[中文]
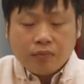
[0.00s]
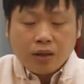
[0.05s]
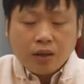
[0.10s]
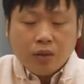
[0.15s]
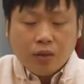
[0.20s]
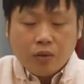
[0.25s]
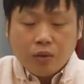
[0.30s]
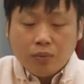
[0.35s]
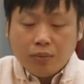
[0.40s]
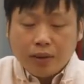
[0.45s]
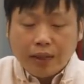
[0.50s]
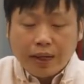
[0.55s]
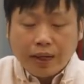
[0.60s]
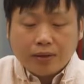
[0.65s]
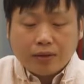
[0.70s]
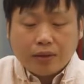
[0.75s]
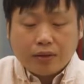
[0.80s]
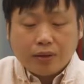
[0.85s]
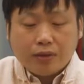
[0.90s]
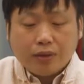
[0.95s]
我们看
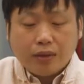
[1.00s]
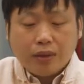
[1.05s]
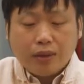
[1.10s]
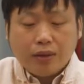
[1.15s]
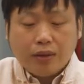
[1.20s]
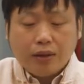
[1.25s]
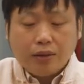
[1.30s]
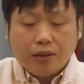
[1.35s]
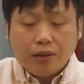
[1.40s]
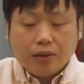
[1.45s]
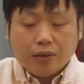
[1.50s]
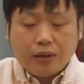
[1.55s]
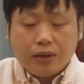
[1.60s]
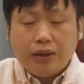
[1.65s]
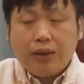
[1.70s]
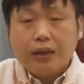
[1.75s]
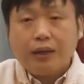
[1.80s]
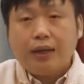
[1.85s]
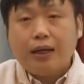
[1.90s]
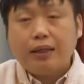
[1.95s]
到的这个今
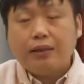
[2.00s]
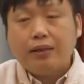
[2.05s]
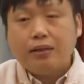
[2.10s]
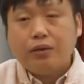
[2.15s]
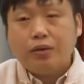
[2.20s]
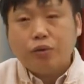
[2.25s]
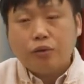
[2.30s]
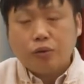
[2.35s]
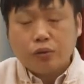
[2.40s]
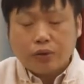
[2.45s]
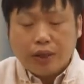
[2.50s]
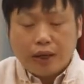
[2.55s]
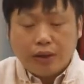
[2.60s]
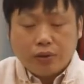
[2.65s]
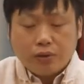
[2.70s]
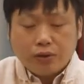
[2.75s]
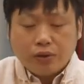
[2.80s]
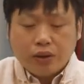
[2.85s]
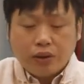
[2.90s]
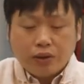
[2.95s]
天看到的《宋太
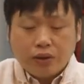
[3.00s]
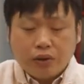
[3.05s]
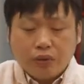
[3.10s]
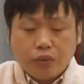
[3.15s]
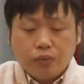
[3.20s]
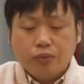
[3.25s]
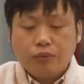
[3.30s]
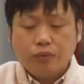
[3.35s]
宗实录》，